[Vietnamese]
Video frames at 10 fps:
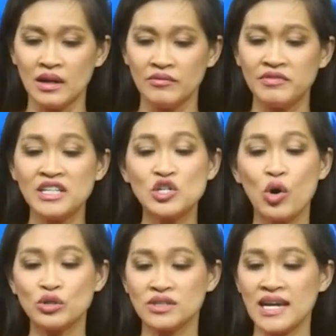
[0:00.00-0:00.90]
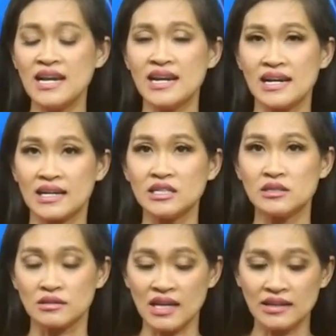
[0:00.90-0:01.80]
video cho thấy rằng là cái
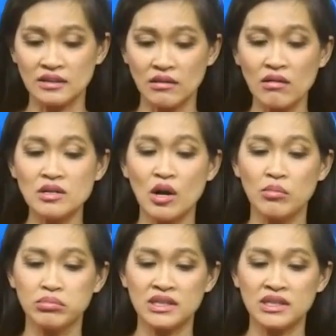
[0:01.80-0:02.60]
trực thăng tấn công